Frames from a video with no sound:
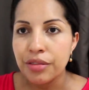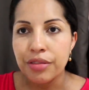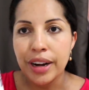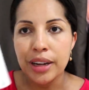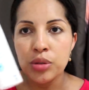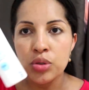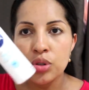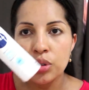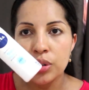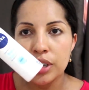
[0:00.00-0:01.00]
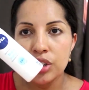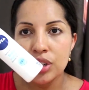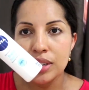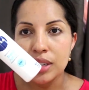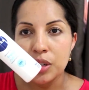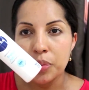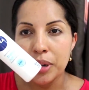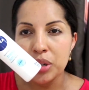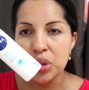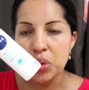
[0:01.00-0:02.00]
vai um desodorantezinho
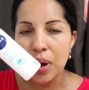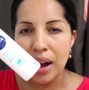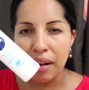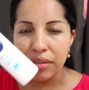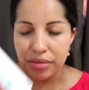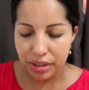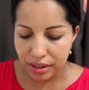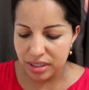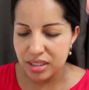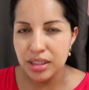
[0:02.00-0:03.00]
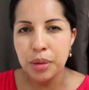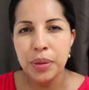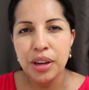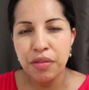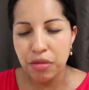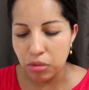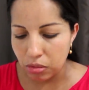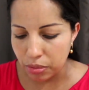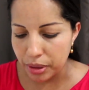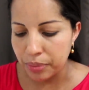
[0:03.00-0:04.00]
bem suave, sem
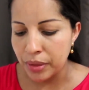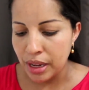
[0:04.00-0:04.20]
perfume,